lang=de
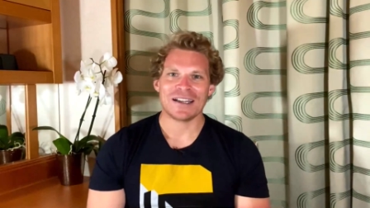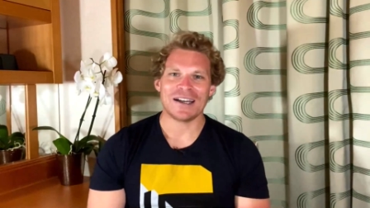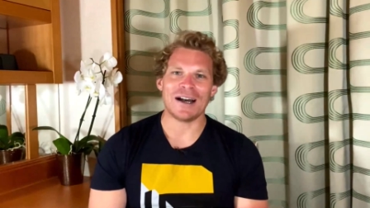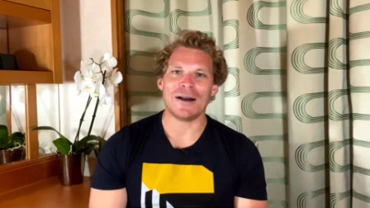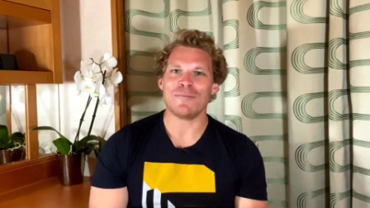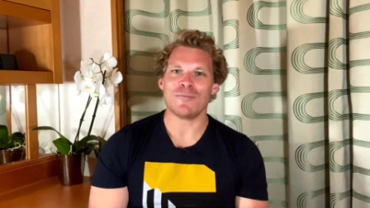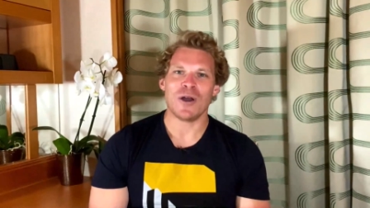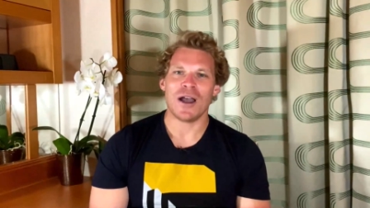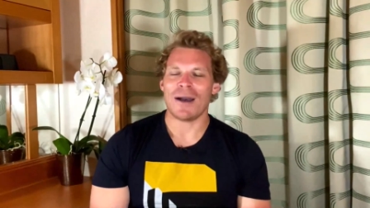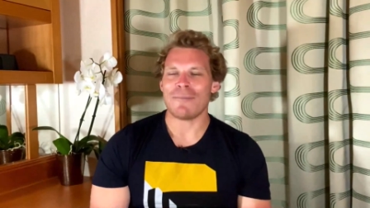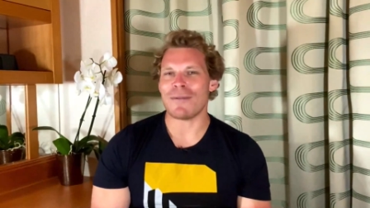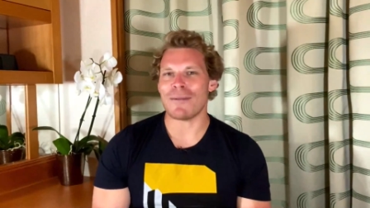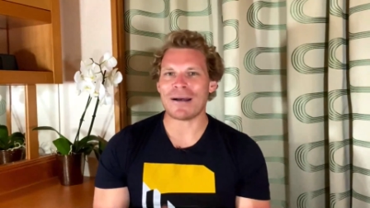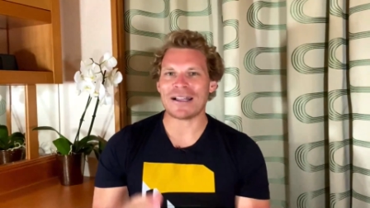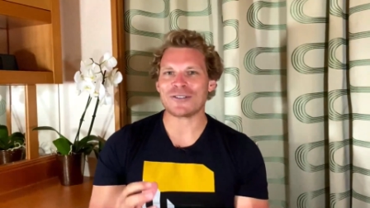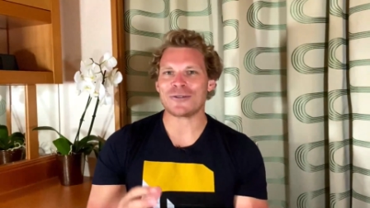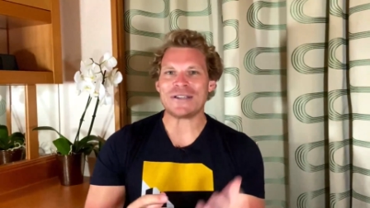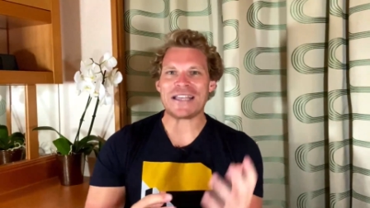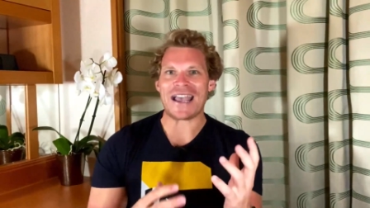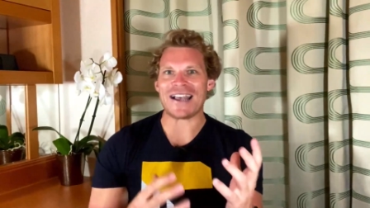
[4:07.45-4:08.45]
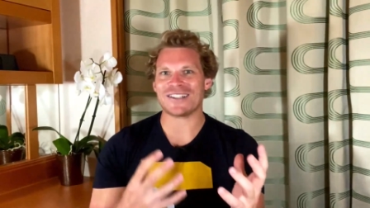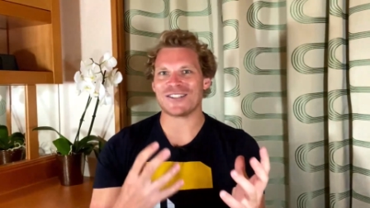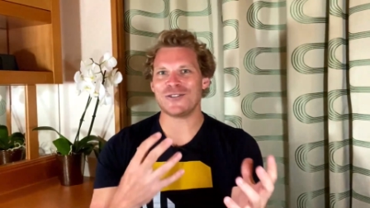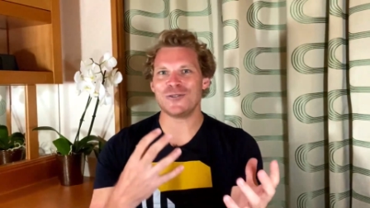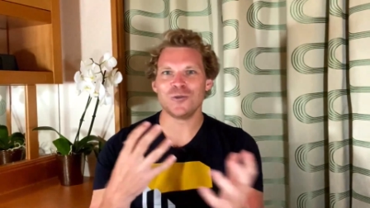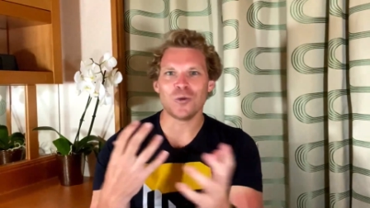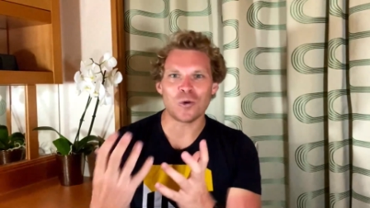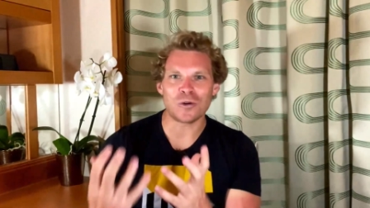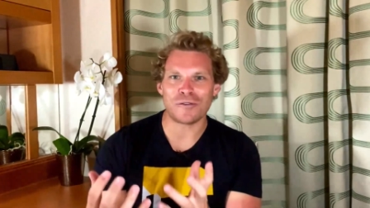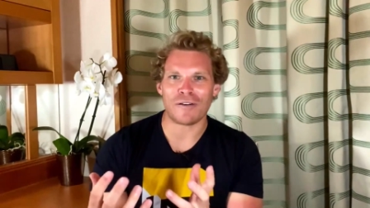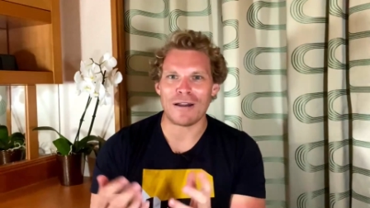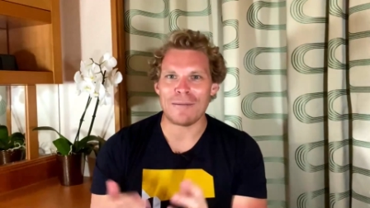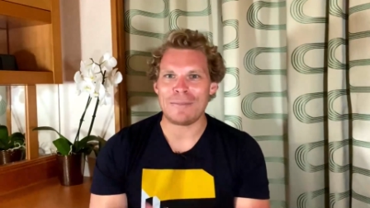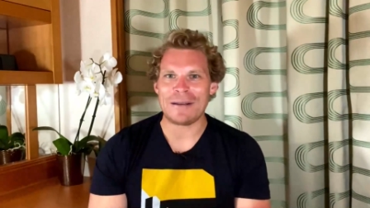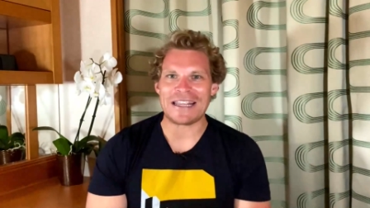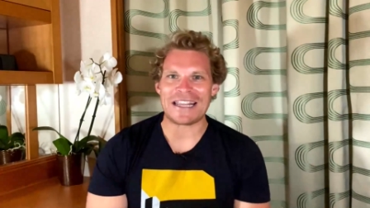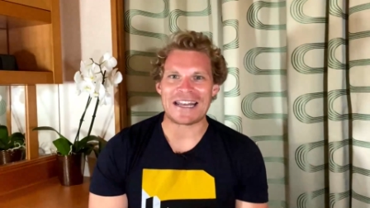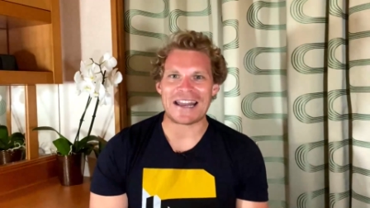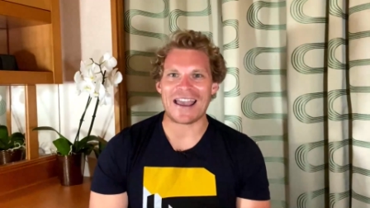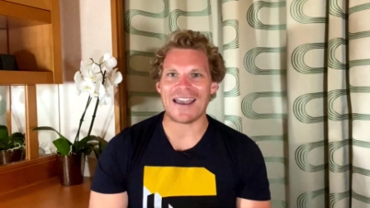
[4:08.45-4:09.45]
Ähm, man macht so die ersten
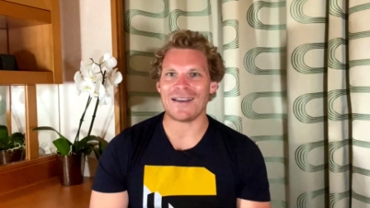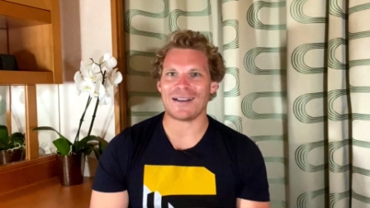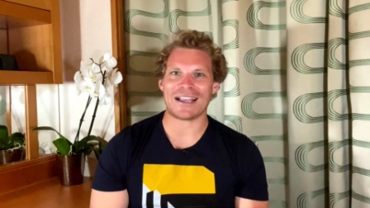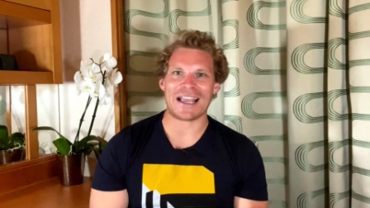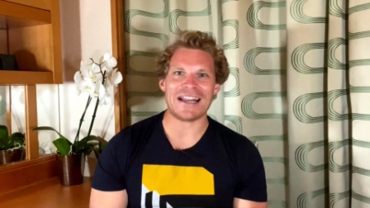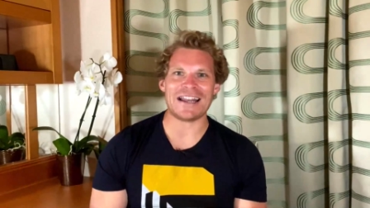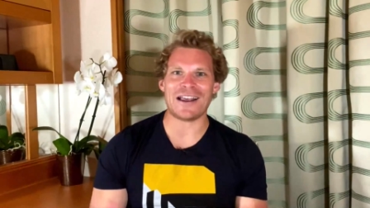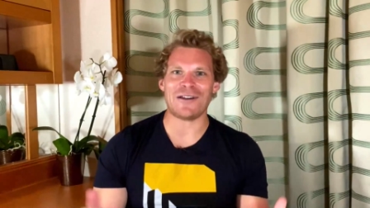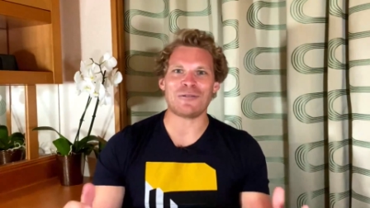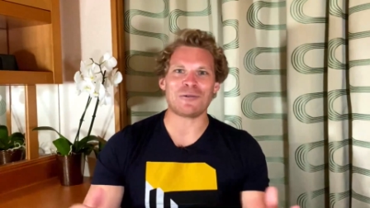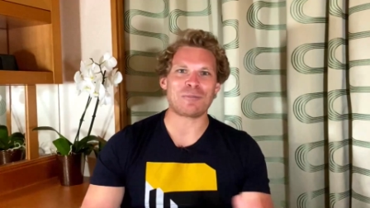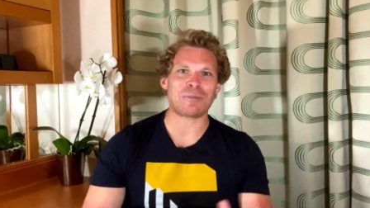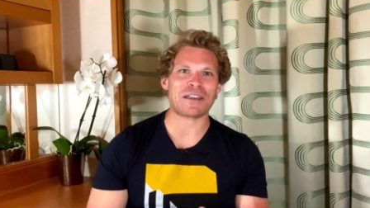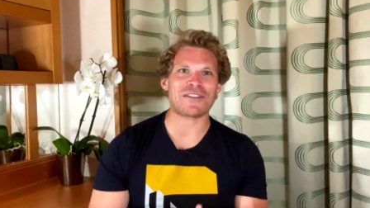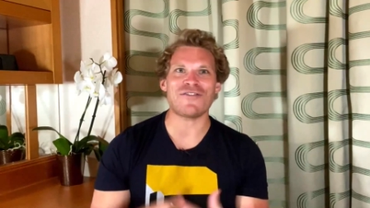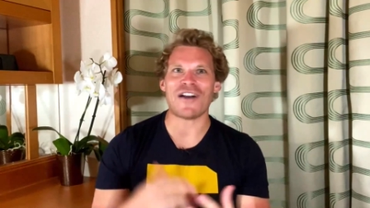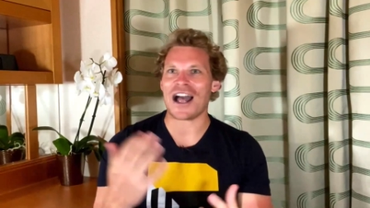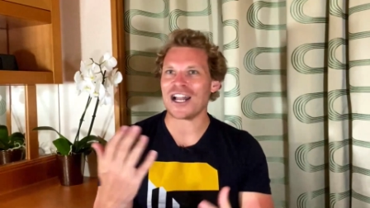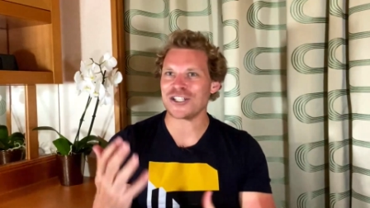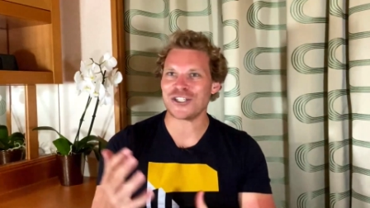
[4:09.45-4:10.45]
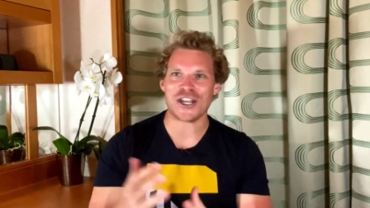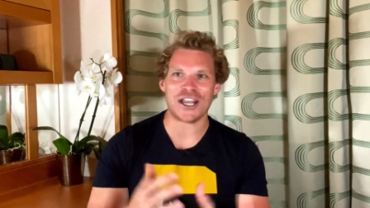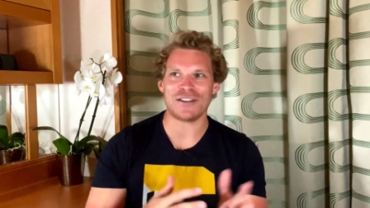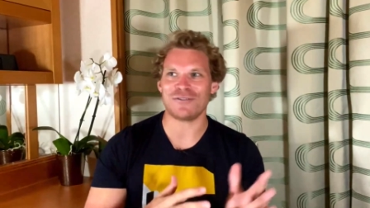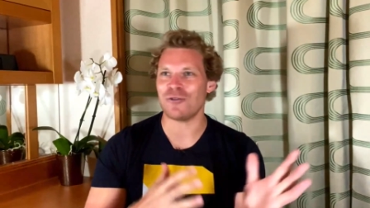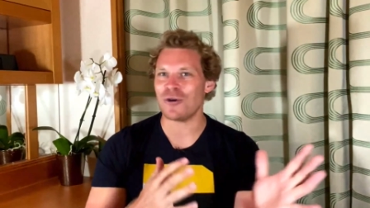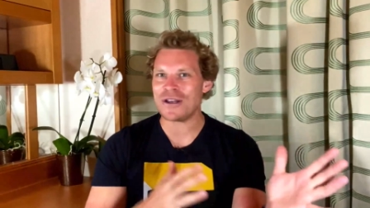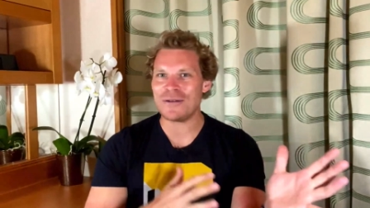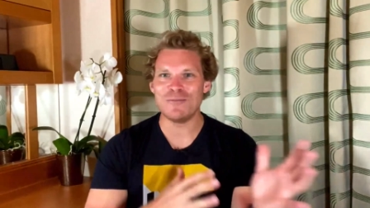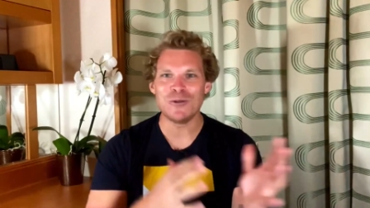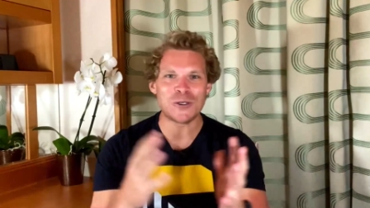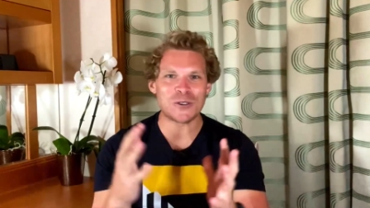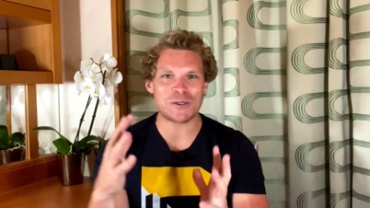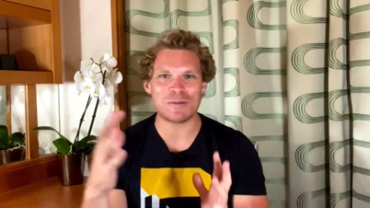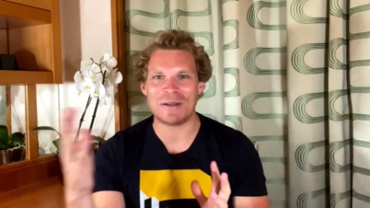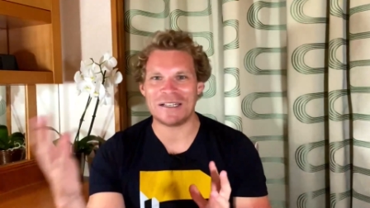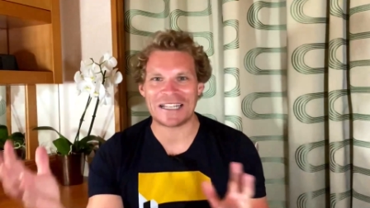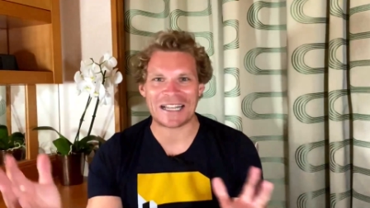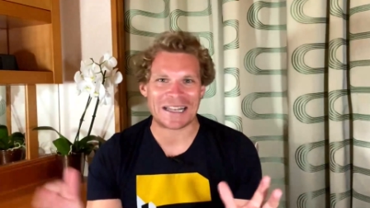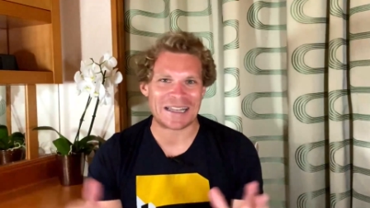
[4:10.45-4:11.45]
Notfallpläne, keine Ahnung, Privatchat, wohin müsste
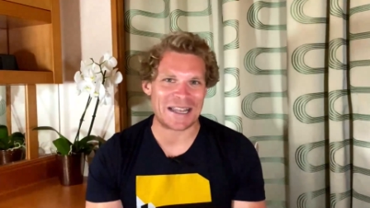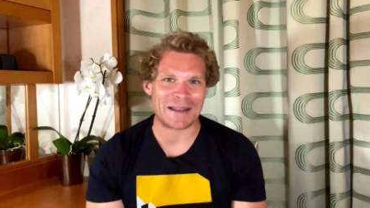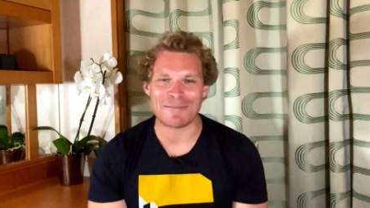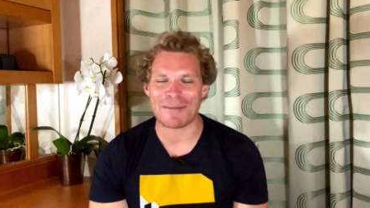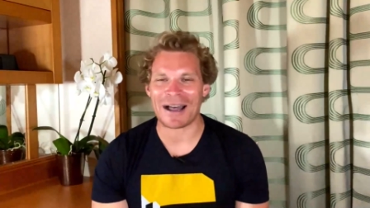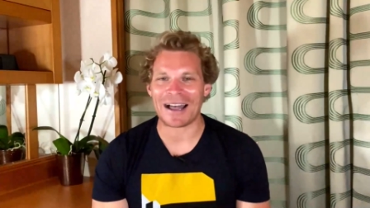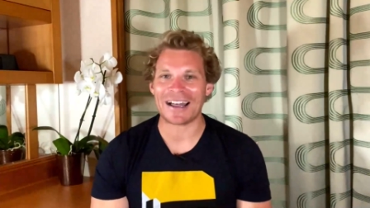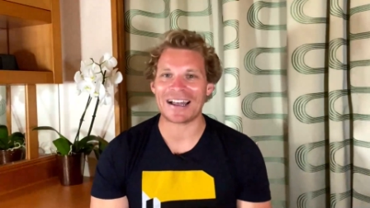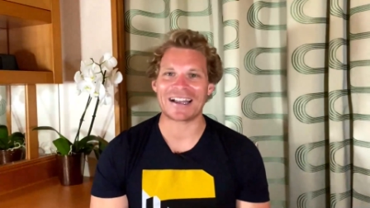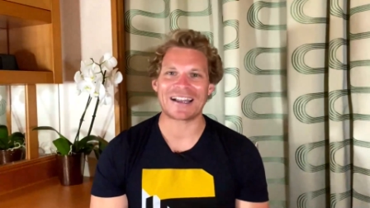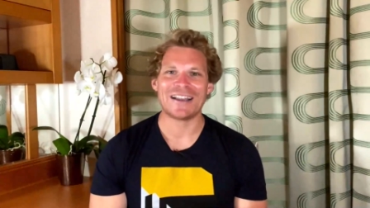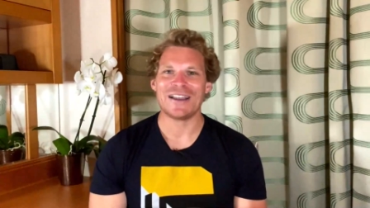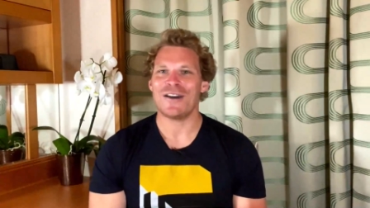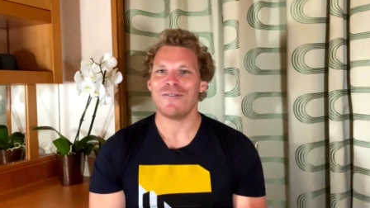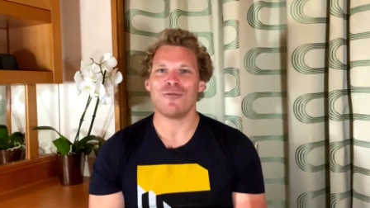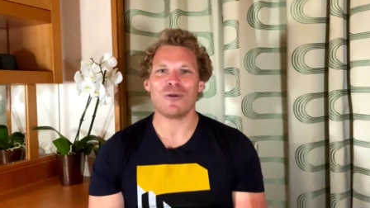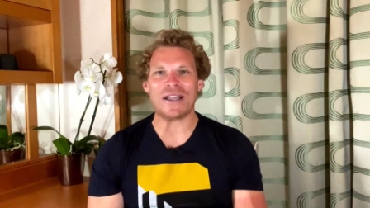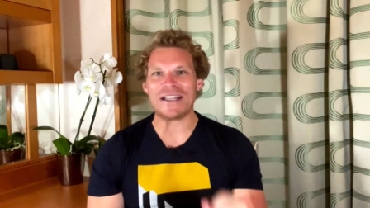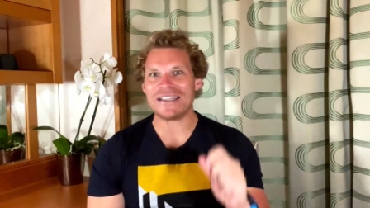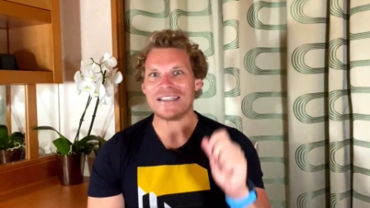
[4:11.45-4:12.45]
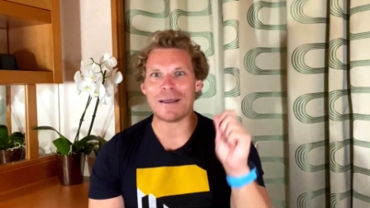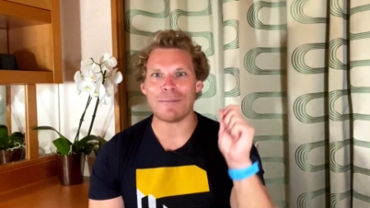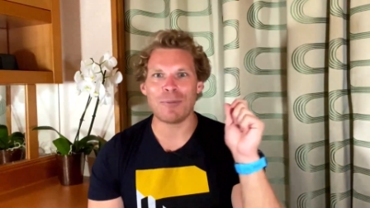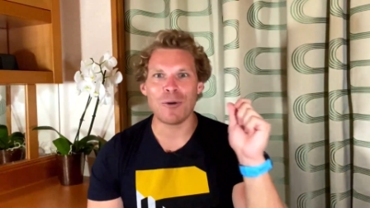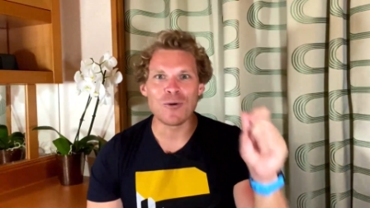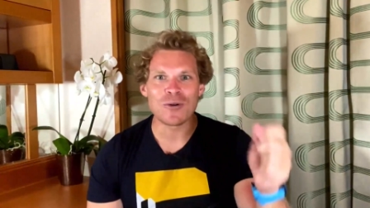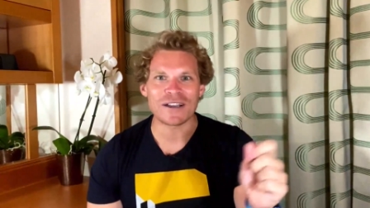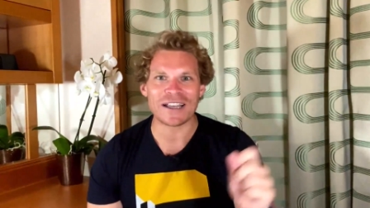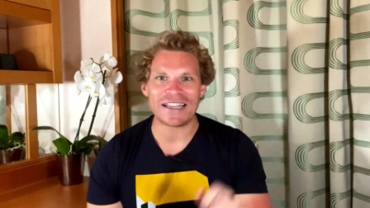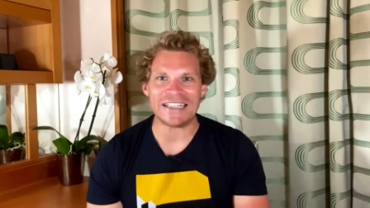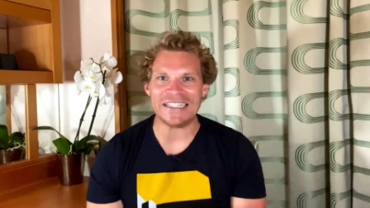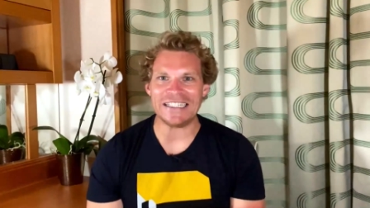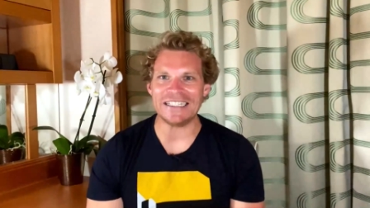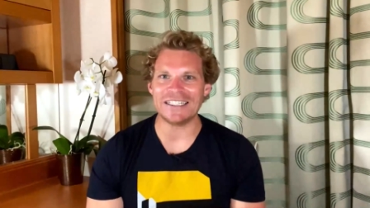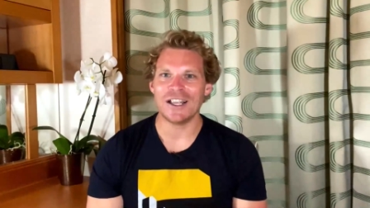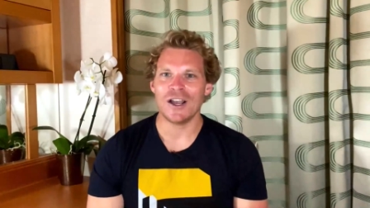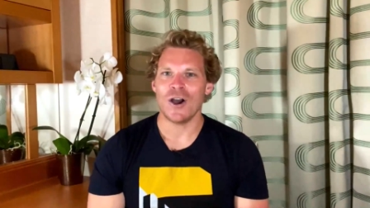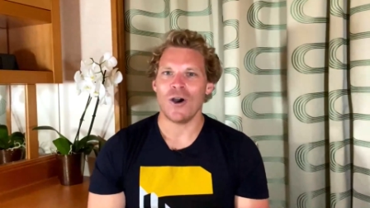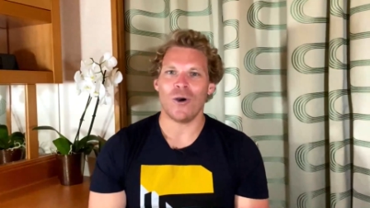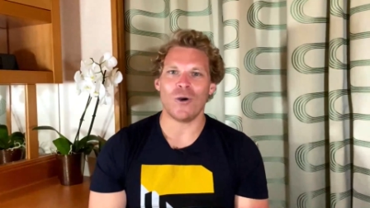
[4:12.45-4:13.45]
man den, den machen? Wo geht denn der Punker
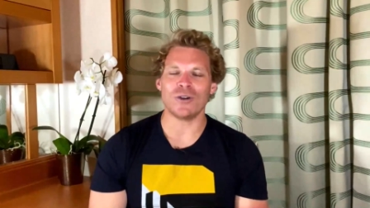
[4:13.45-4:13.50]
hin?